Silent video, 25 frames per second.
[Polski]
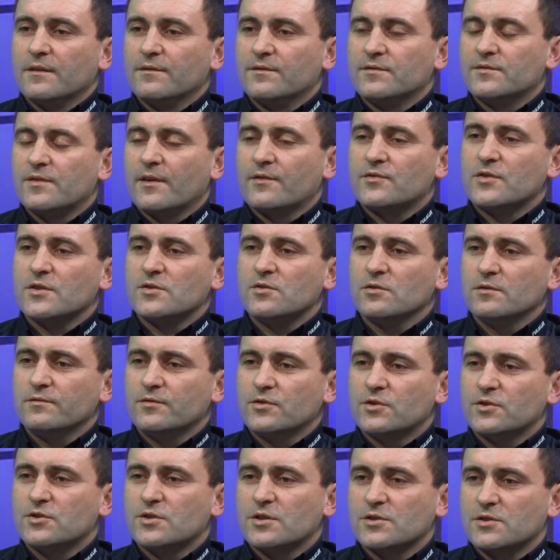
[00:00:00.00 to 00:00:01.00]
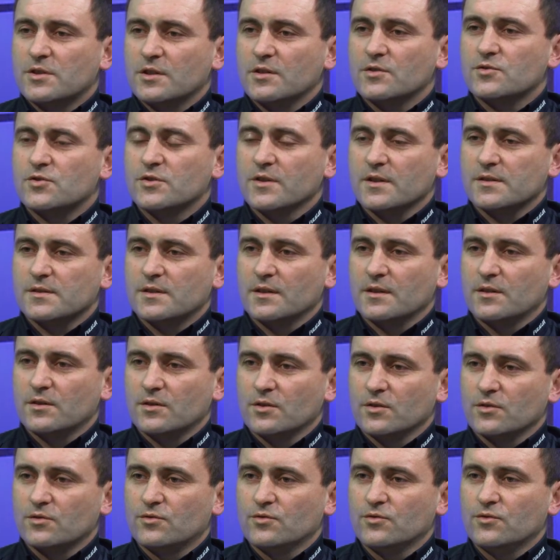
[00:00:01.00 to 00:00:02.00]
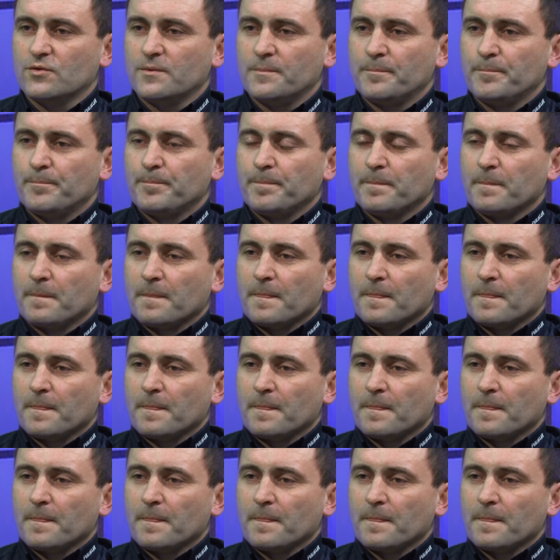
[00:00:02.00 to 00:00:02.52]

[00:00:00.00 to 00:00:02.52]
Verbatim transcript: We wrześniu 2013 roku